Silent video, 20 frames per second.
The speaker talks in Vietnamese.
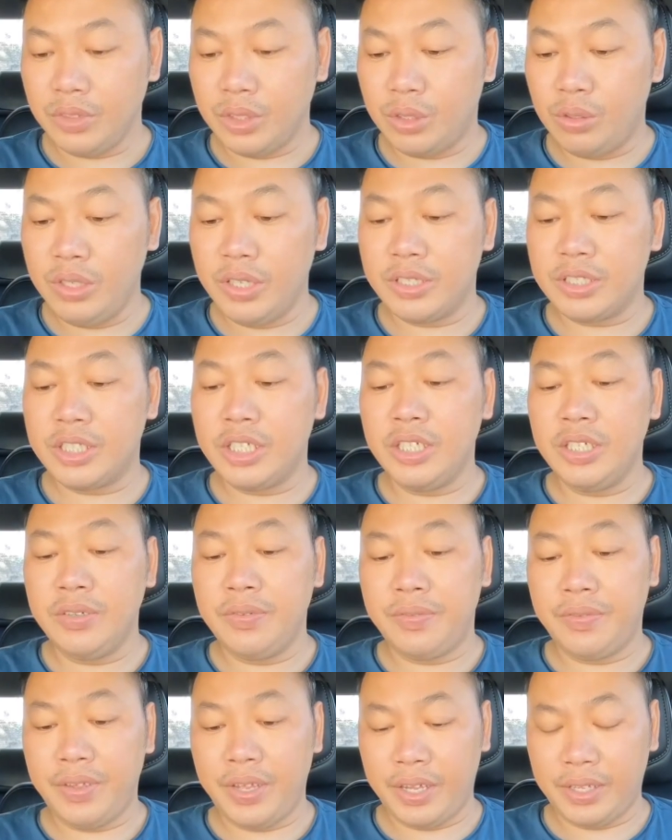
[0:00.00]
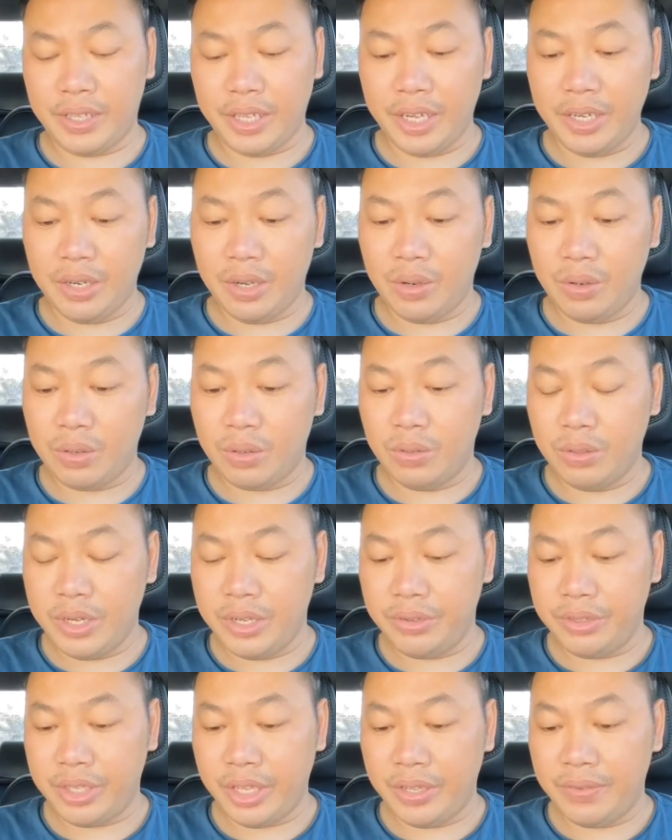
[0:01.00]
của luật sư về thái độ của
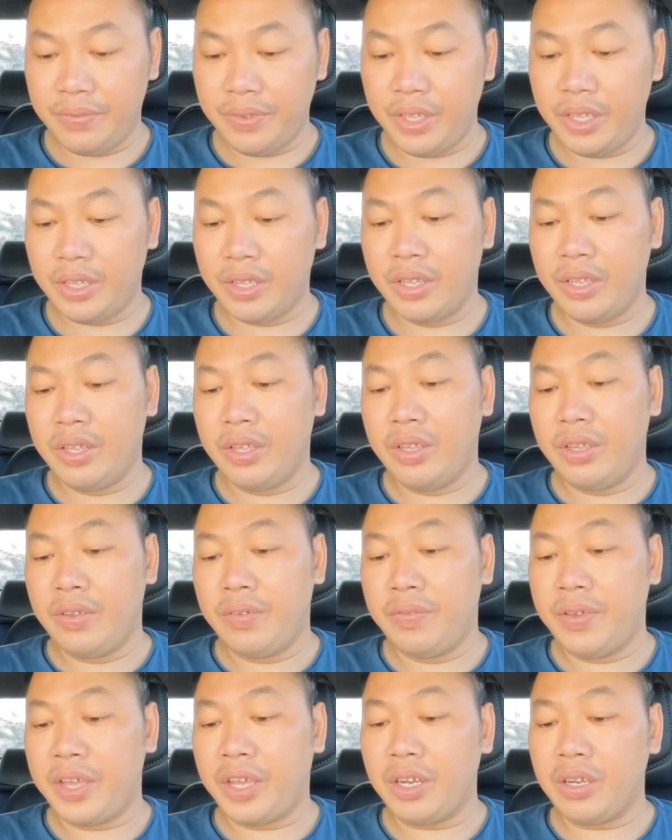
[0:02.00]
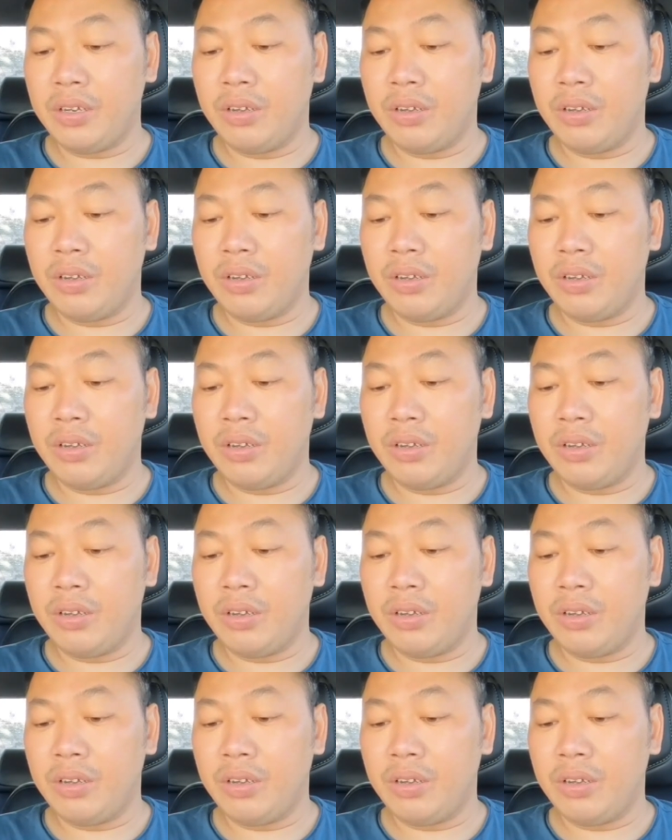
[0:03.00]
điều tra viên về kết